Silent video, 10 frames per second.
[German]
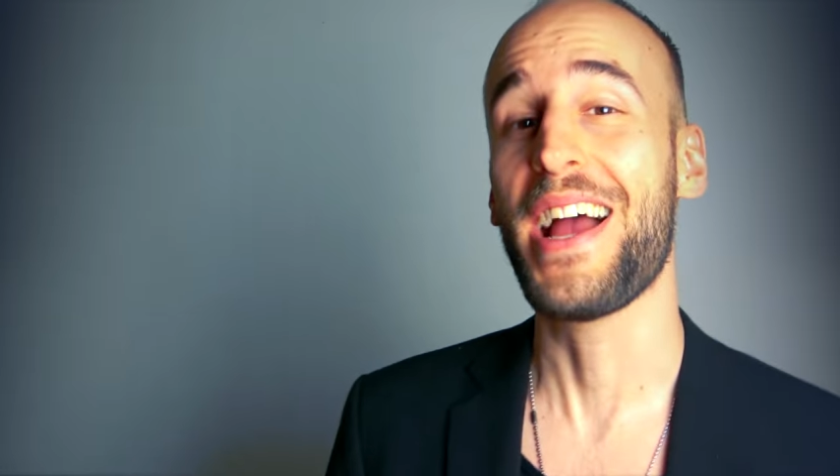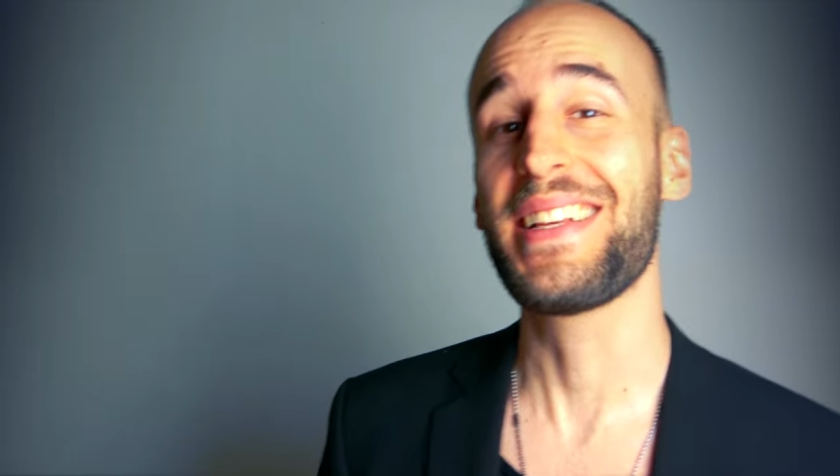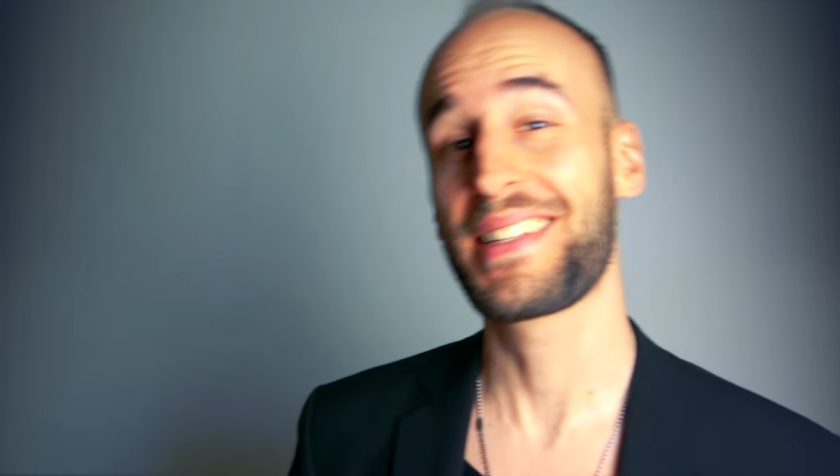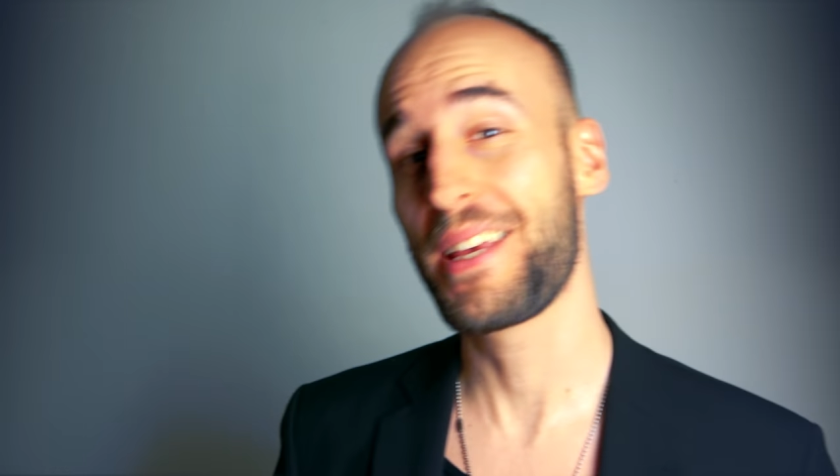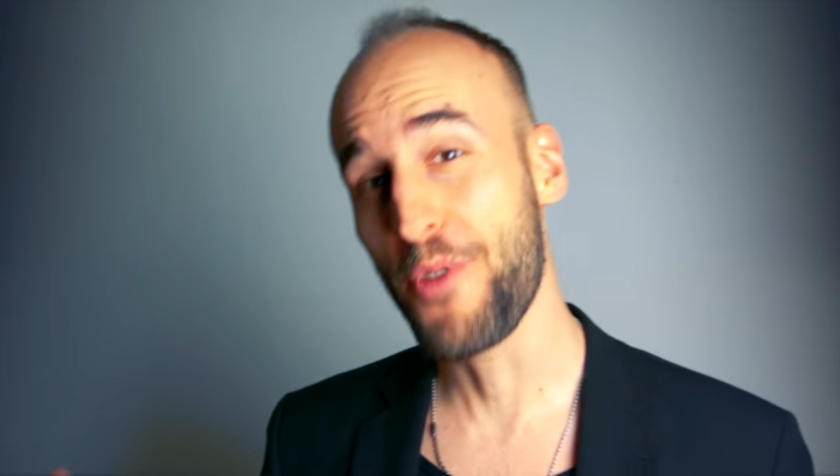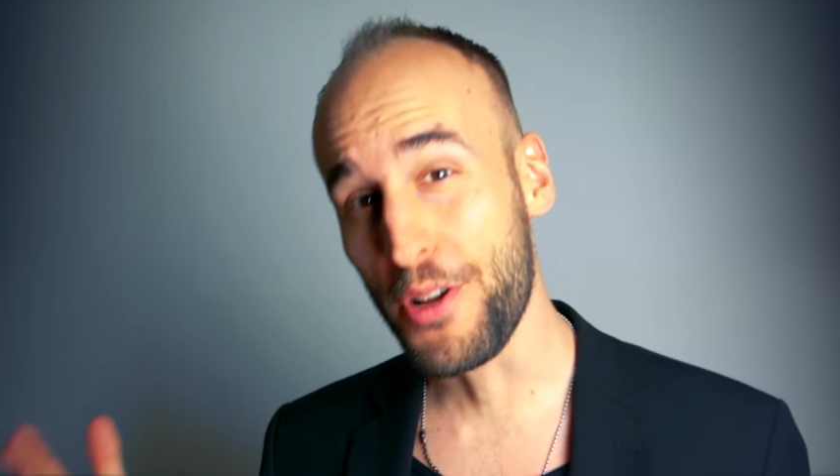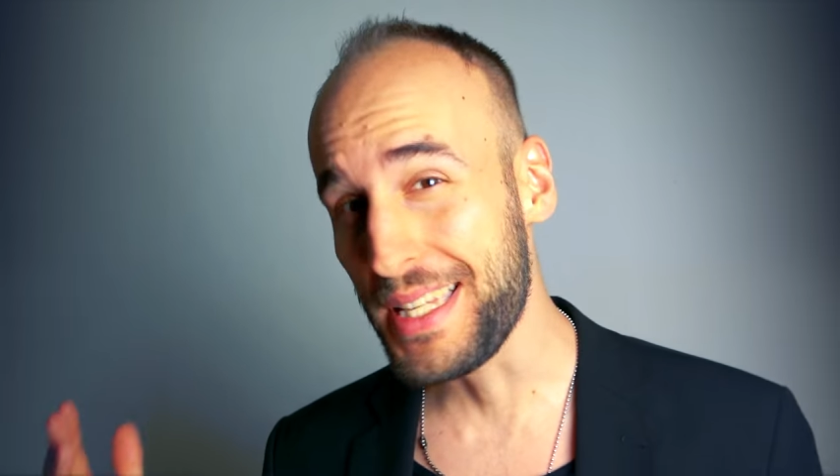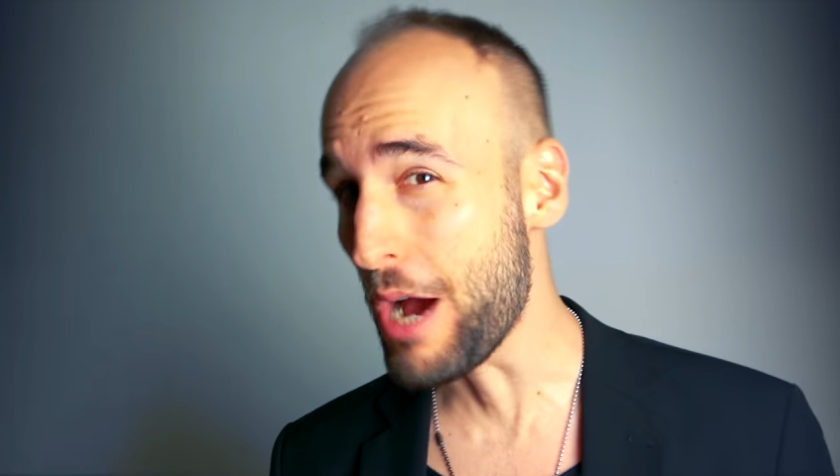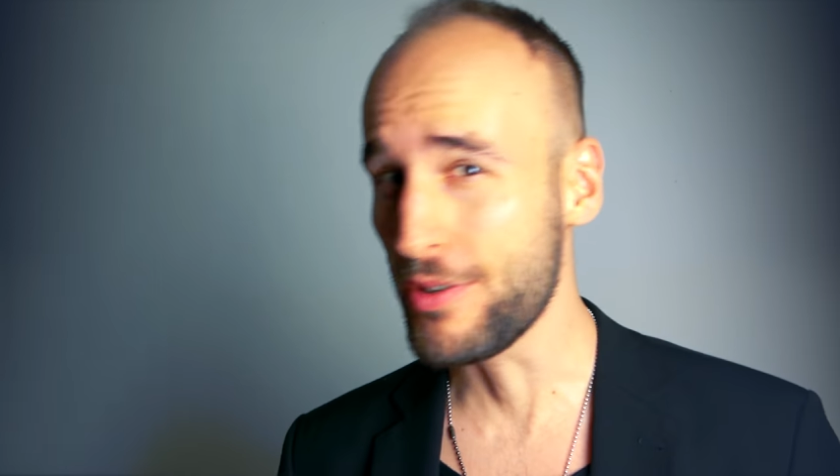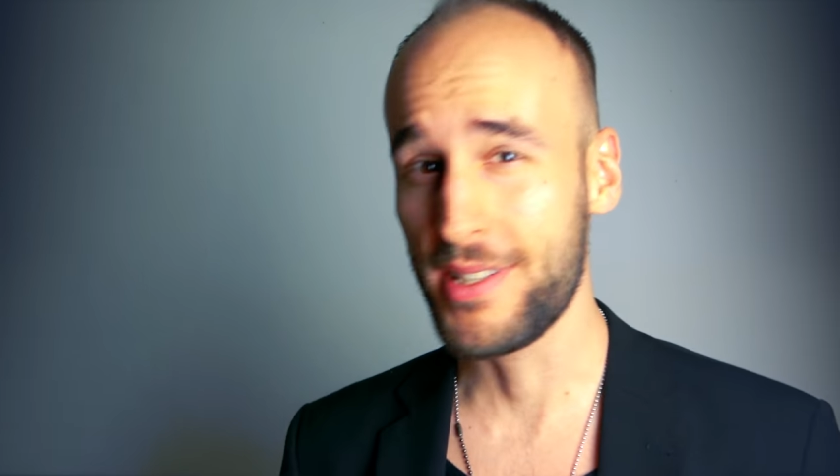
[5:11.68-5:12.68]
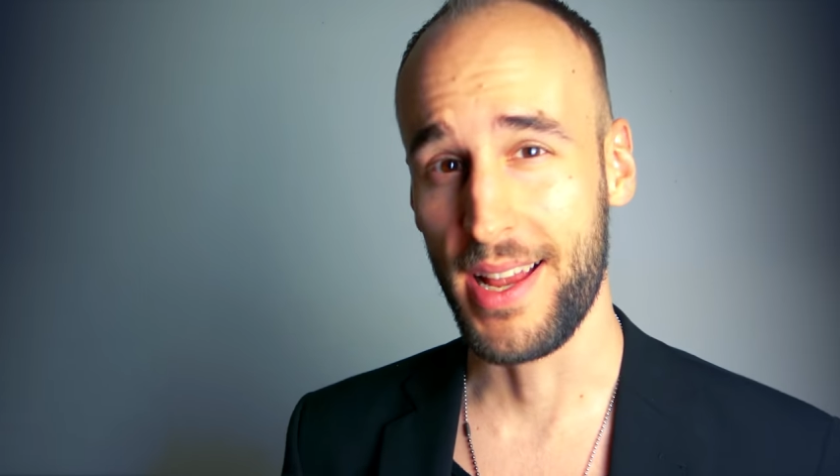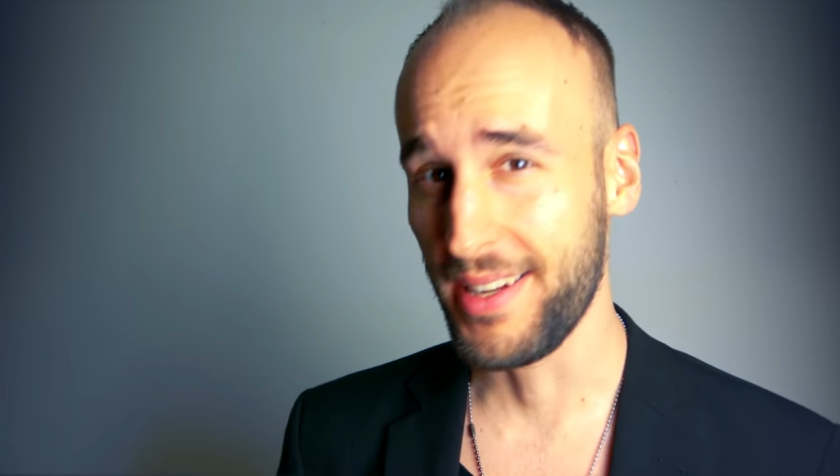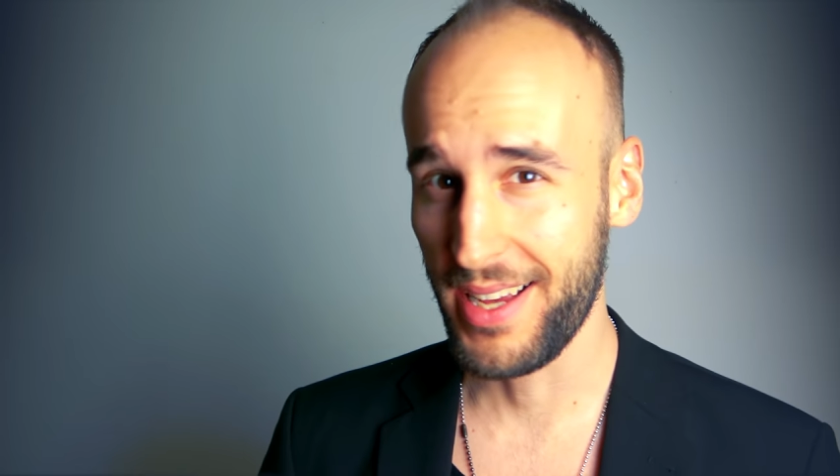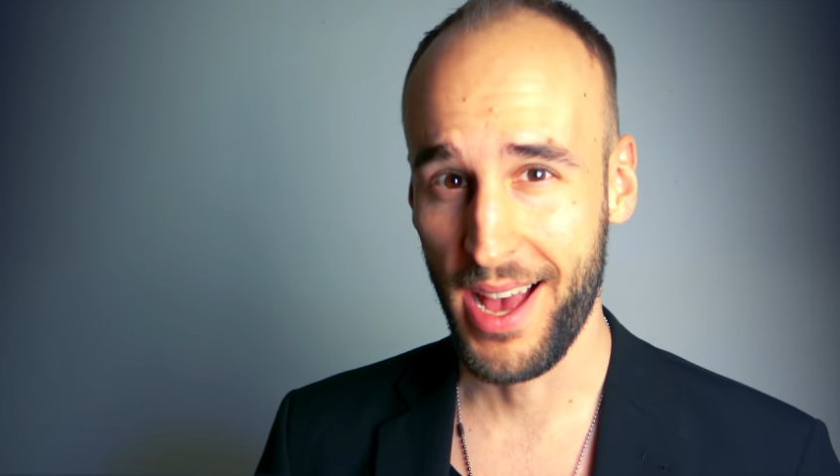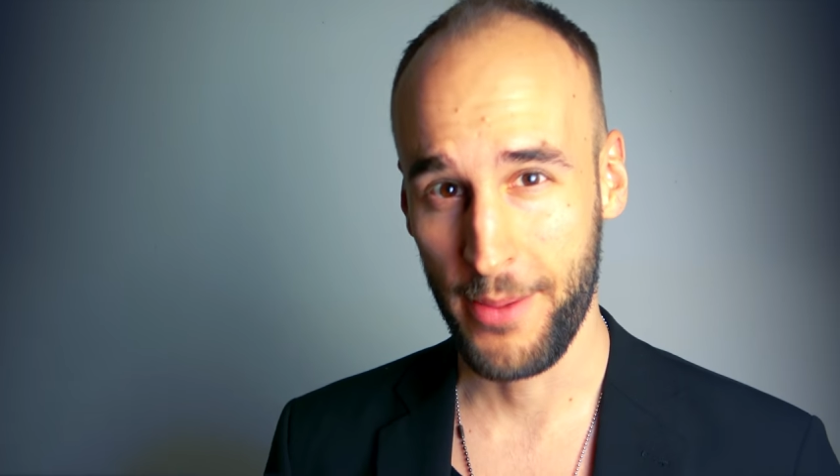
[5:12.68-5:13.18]
weiß, es gibt noch tausend
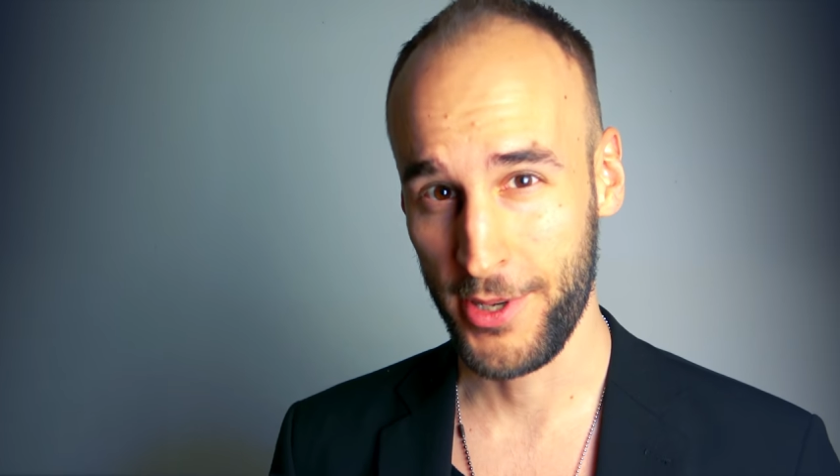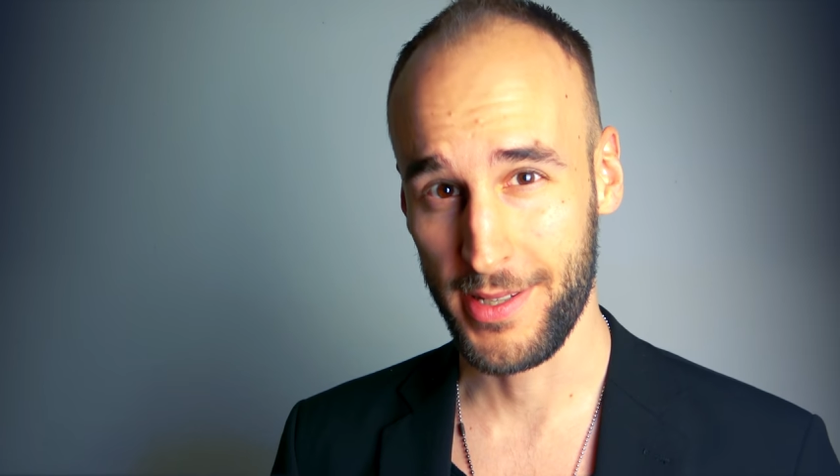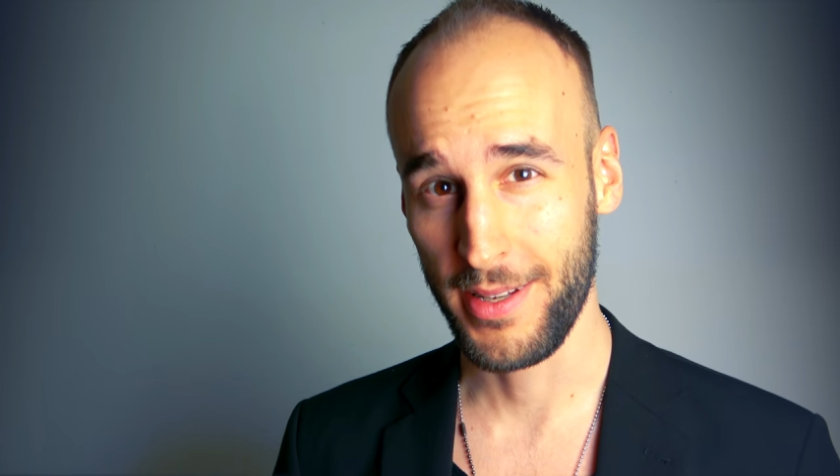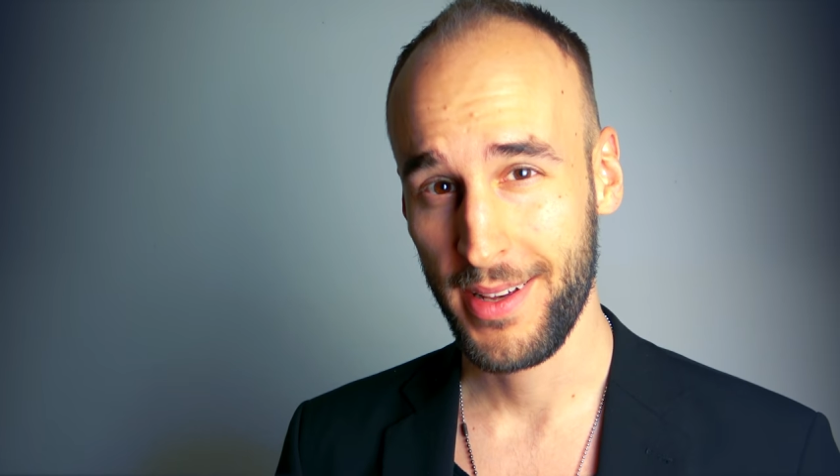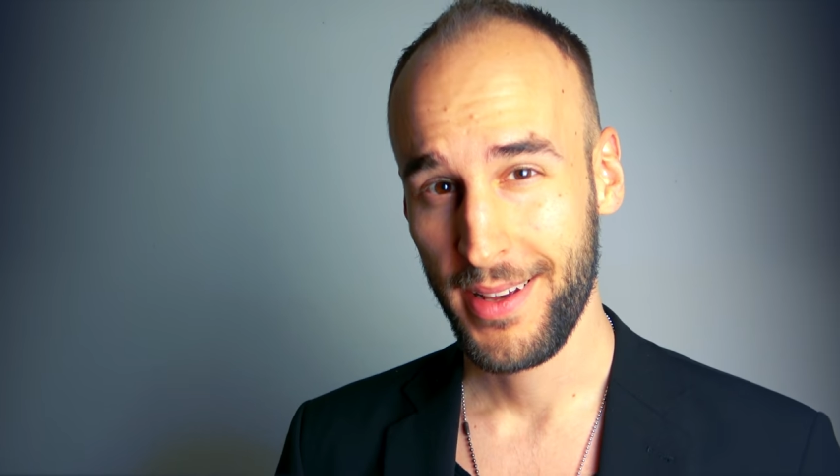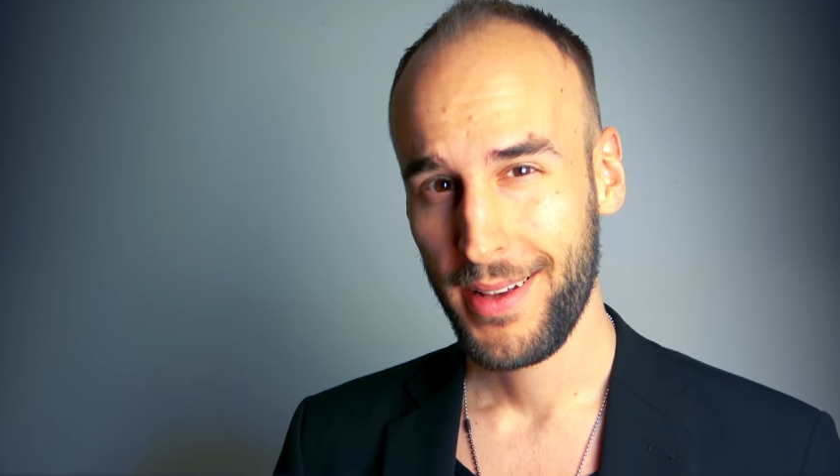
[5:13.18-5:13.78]
andere Geheimnisse.